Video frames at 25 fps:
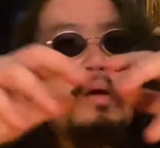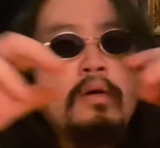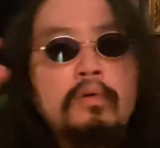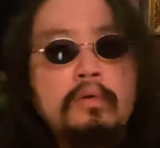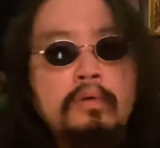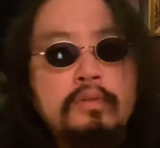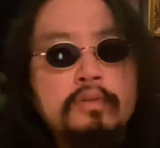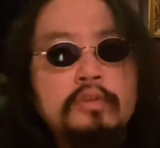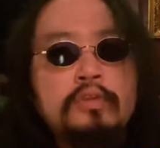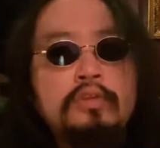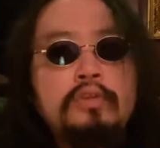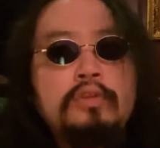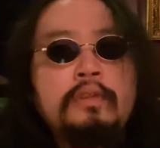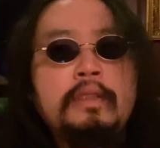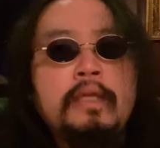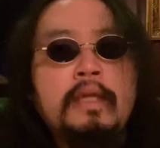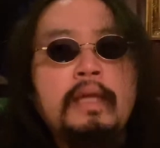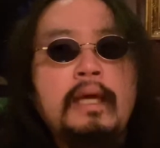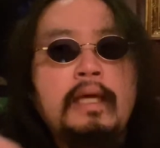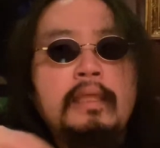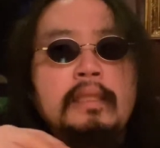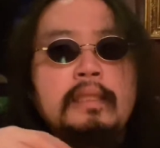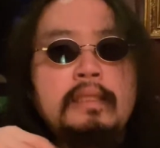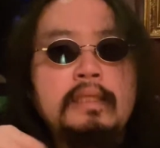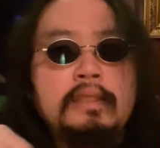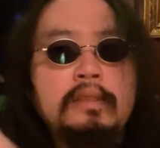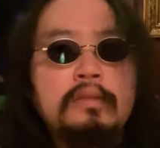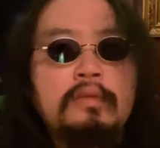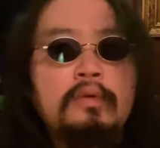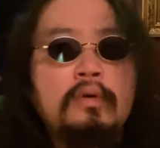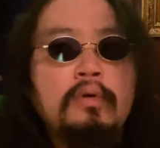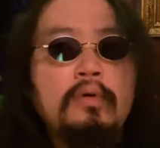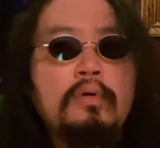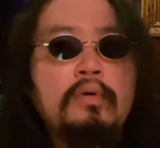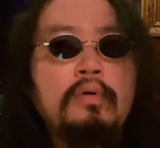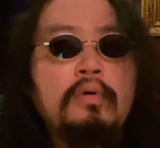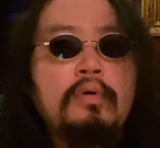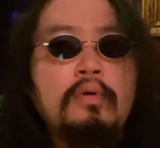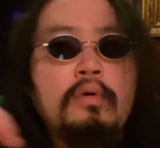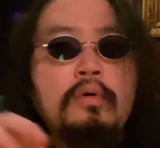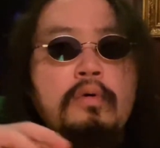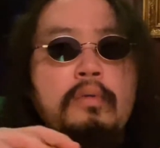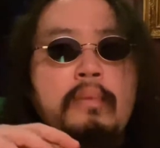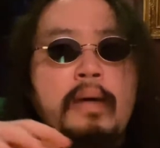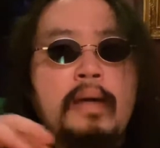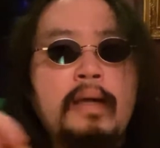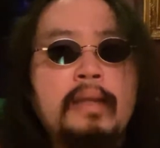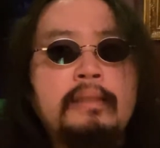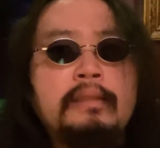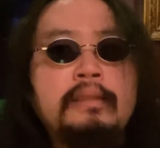机があって、そこを、
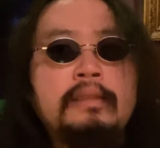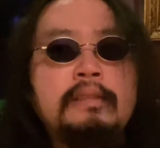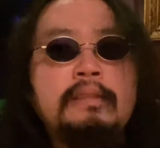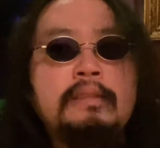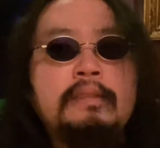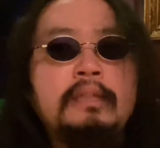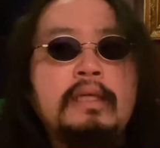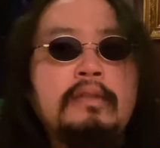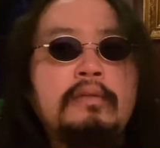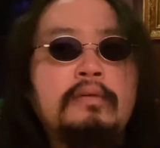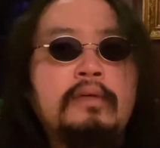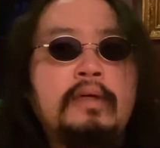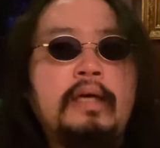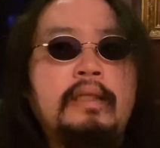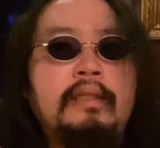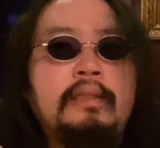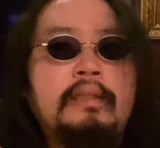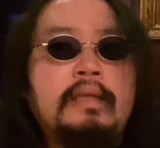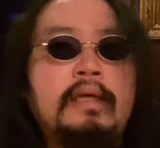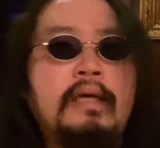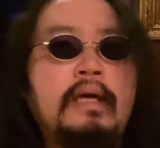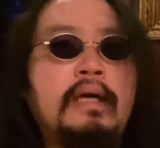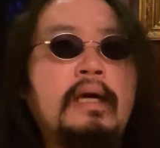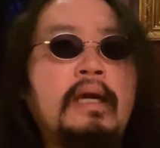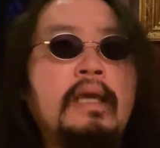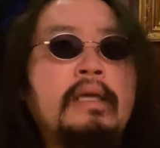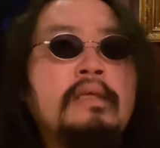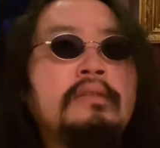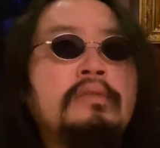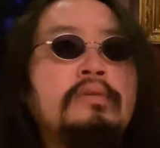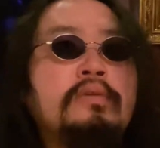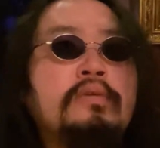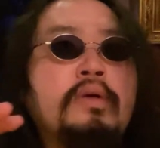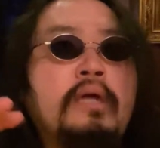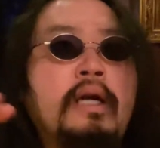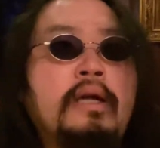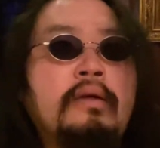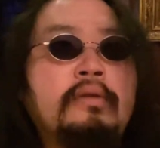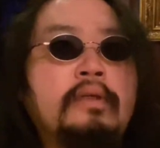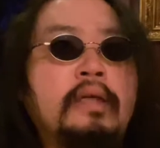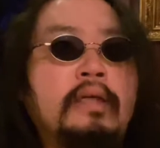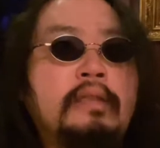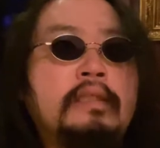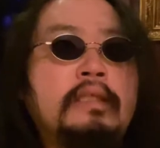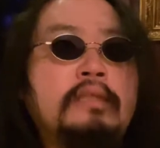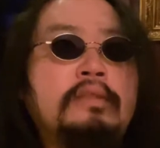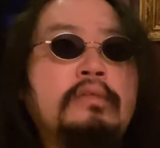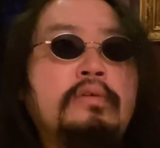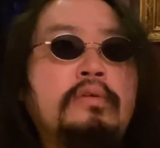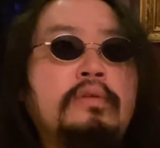DJ とかあった、演奏会とかあっ
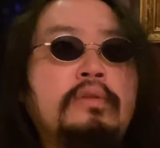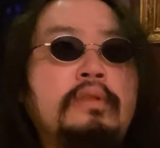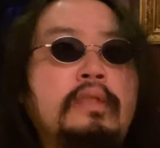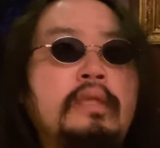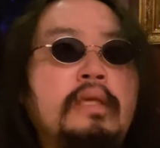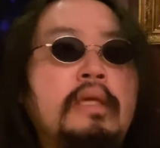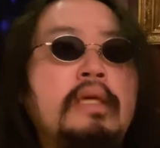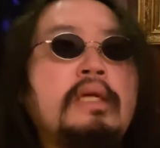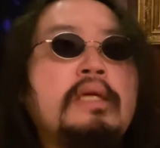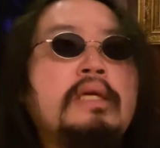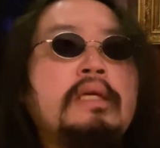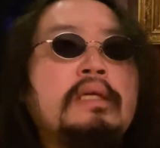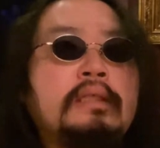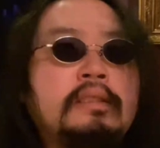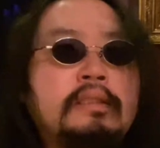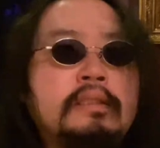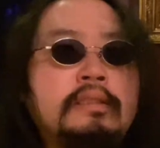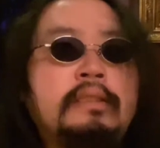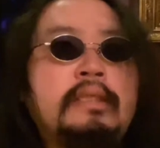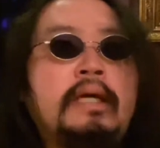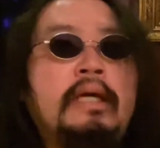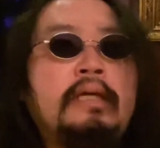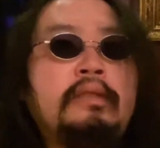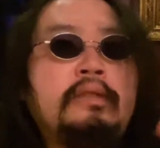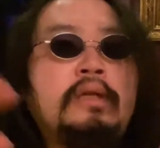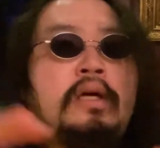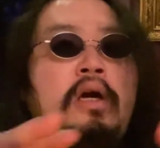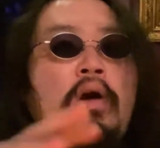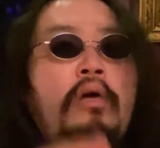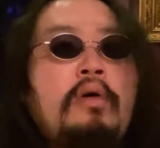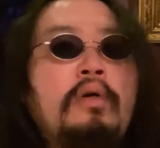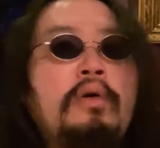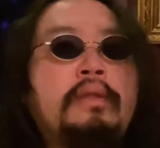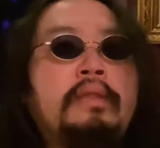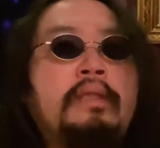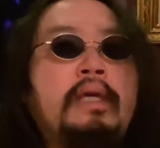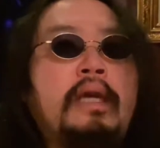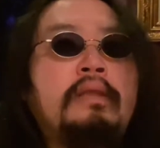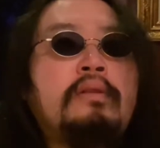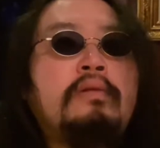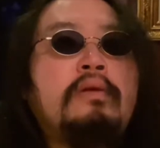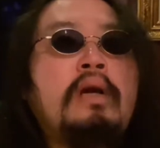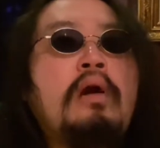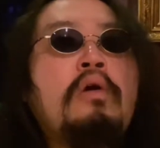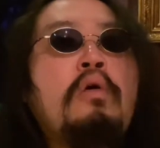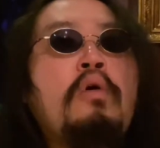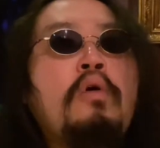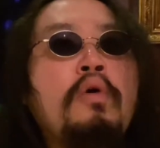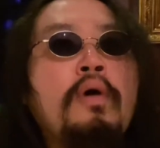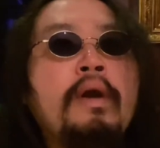た、そこに機材とか置いたりと
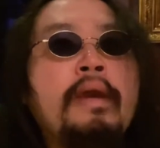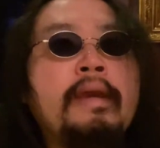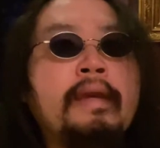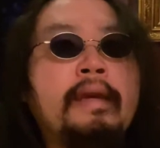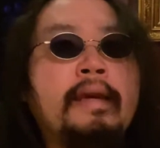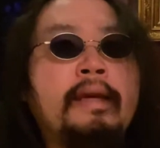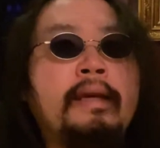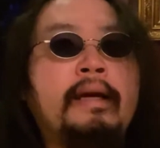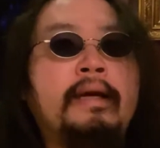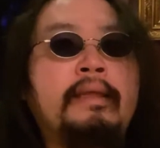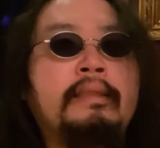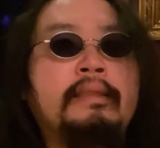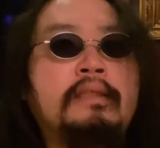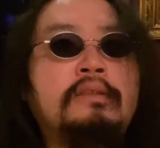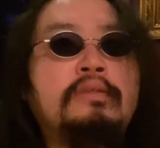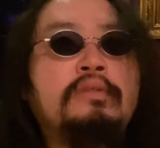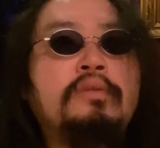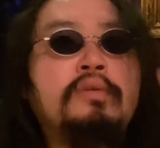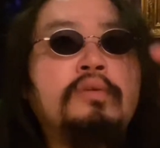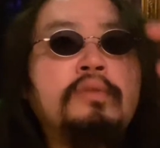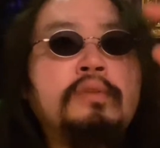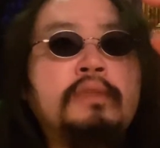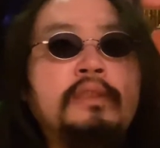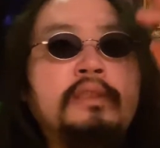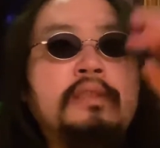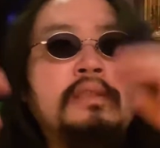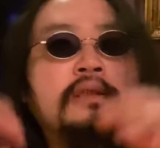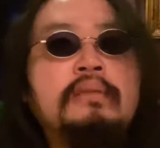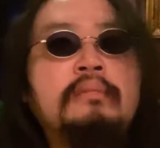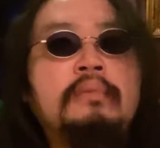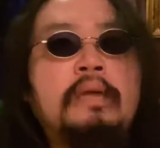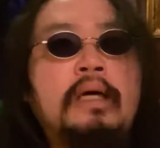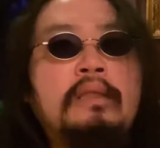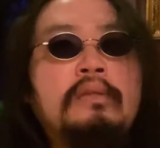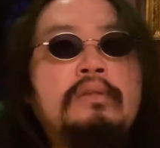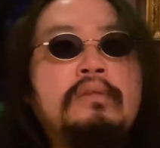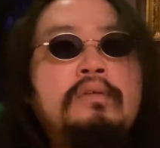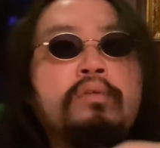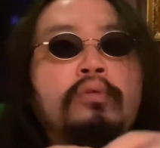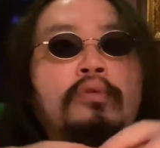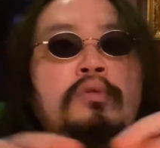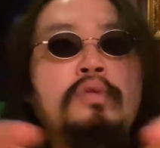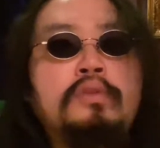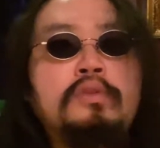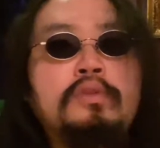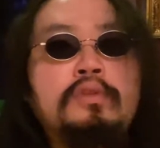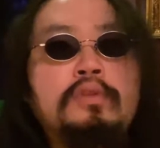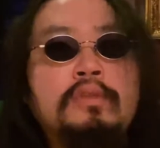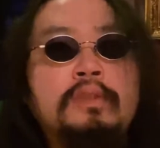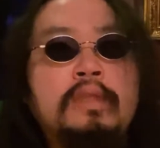か、講演会があった、そこに、そこ
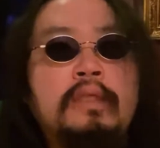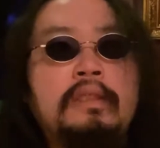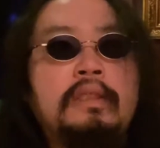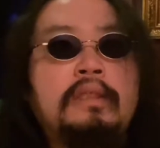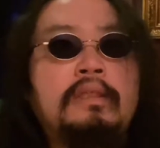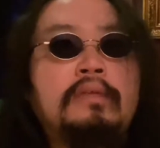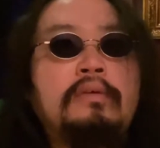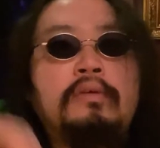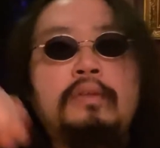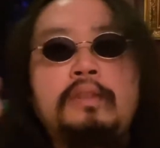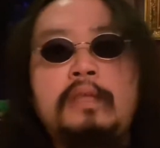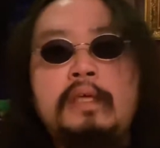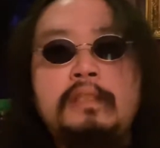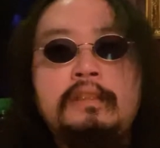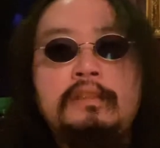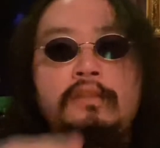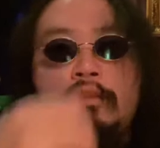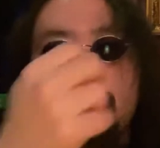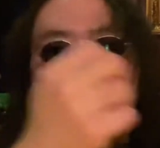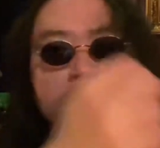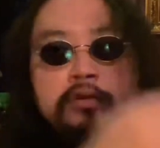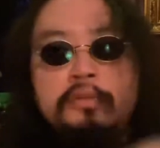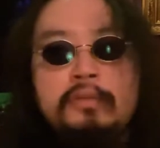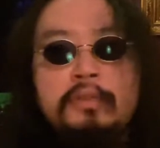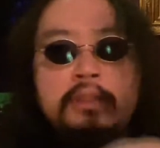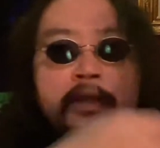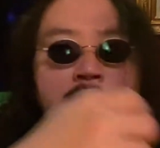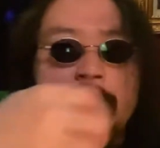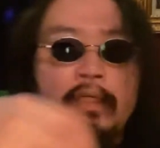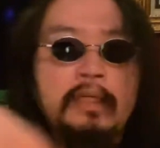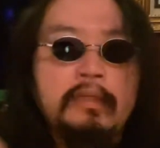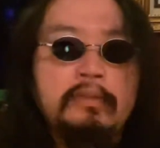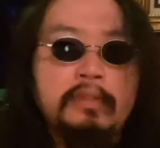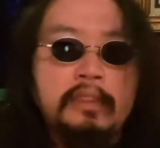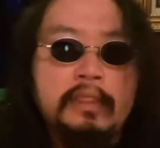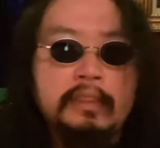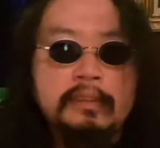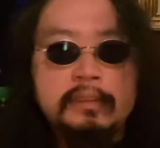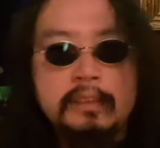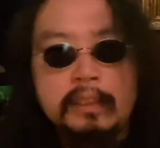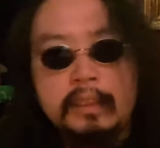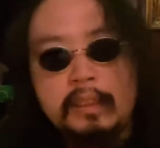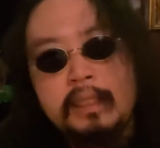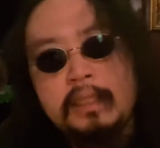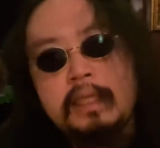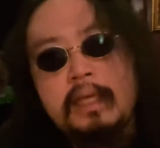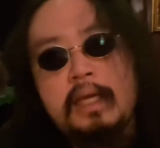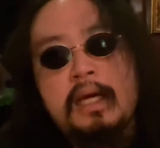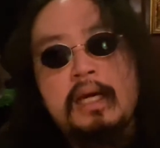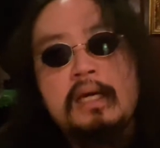の机にいろいろテキスト広げたりとかして
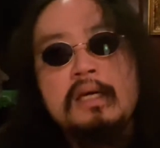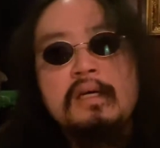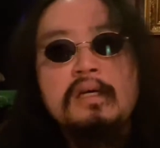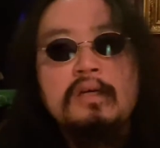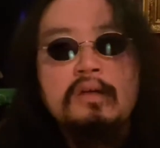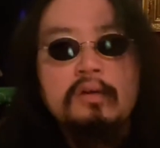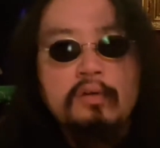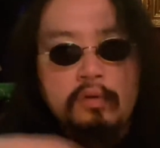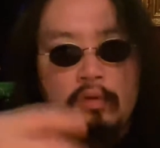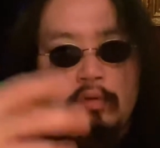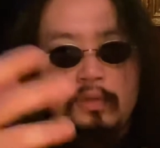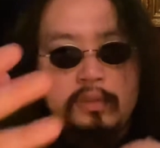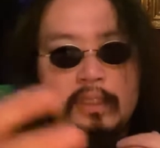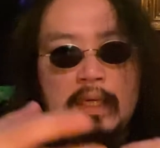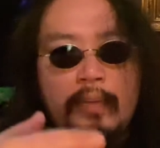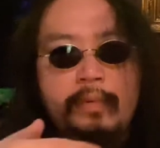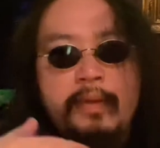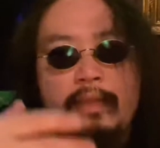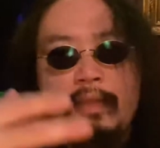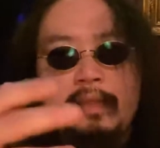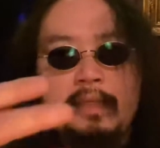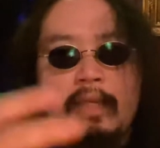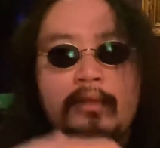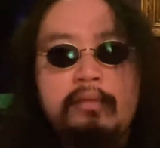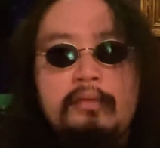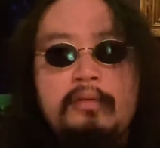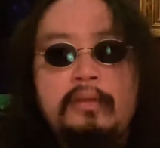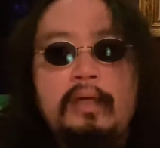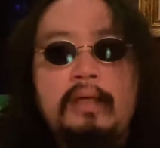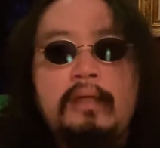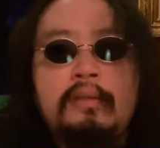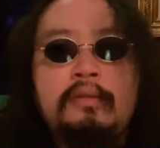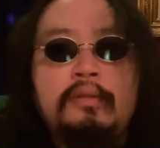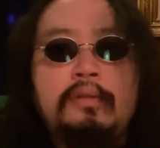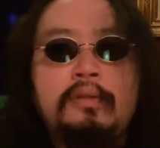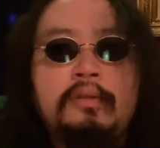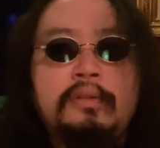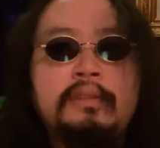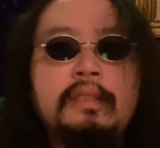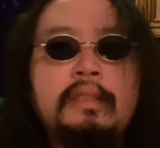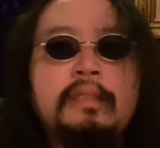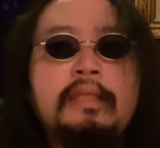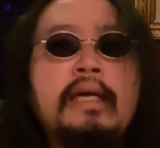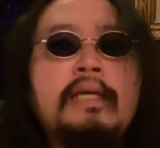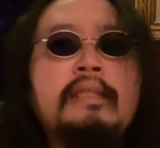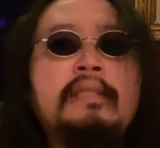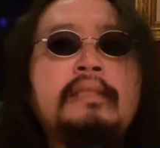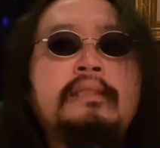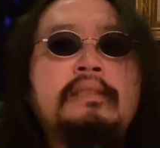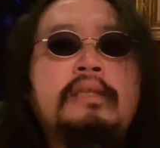から、こう喋ったりとかいろいろして
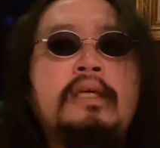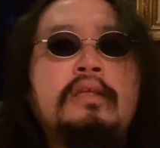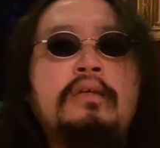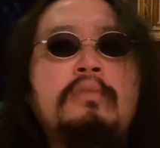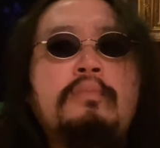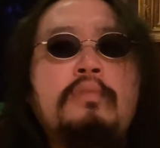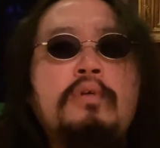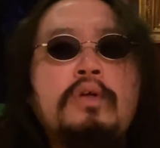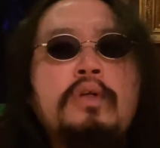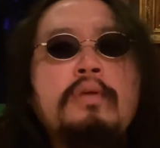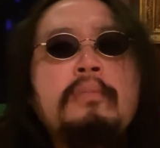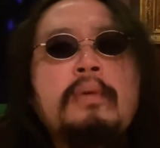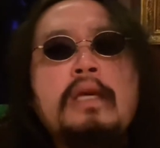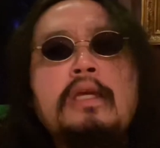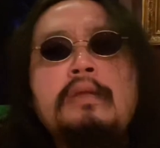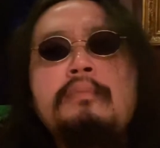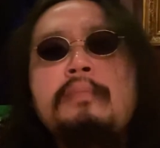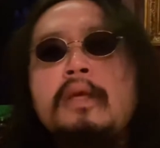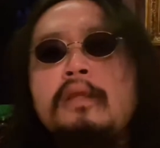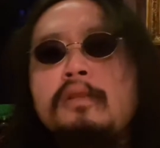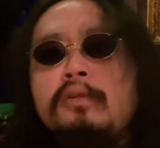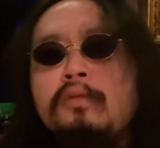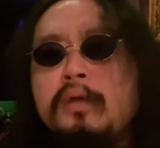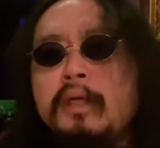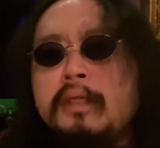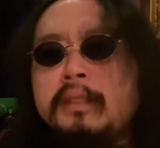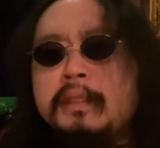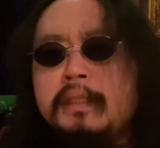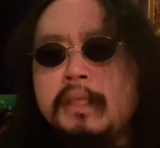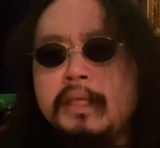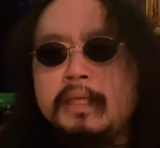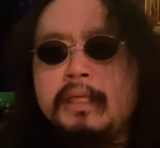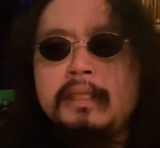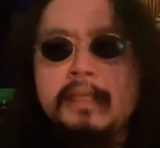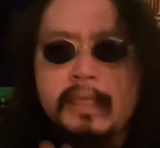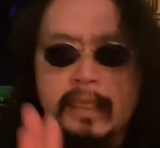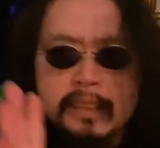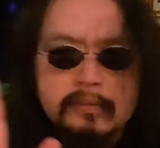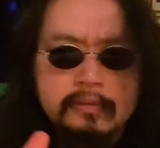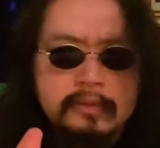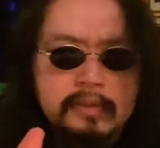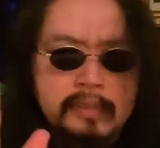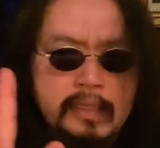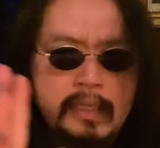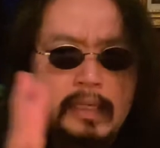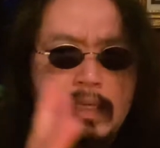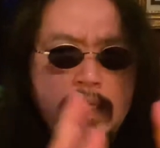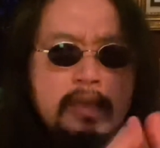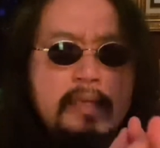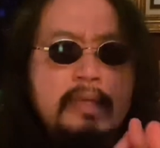たんですけども、今イベントはできなく
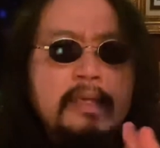て、